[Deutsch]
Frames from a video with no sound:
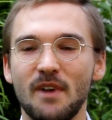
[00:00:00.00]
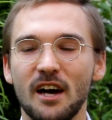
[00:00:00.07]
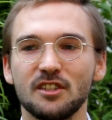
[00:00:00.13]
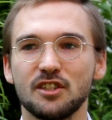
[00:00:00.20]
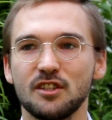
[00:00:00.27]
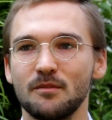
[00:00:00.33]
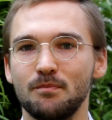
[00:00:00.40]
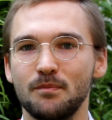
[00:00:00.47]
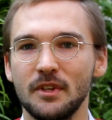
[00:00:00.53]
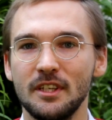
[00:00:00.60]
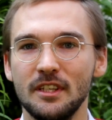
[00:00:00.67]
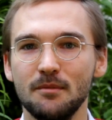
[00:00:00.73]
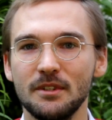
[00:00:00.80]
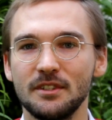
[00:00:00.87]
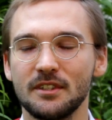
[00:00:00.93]
thematische
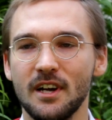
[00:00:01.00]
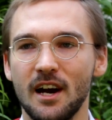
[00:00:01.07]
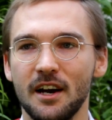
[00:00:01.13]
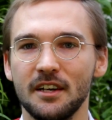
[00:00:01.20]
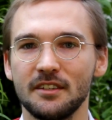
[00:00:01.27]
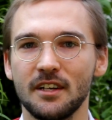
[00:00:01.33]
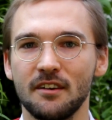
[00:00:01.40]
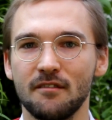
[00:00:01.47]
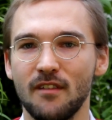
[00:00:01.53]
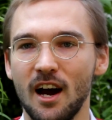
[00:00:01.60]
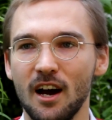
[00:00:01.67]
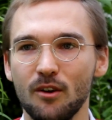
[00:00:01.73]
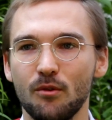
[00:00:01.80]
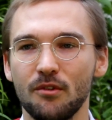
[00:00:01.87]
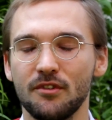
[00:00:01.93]
Beliebigkeit,
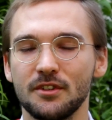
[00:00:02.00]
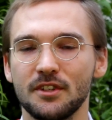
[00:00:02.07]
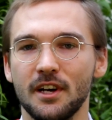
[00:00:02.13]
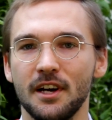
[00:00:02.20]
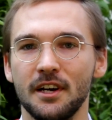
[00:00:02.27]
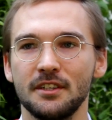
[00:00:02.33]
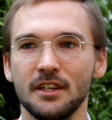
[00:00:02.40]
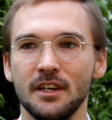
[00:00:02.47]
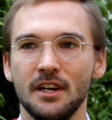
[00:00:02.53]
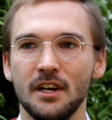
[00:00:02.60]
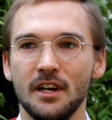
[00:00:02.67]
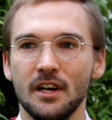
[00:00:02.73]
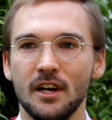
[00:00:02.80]
eine Wahllosigkeit.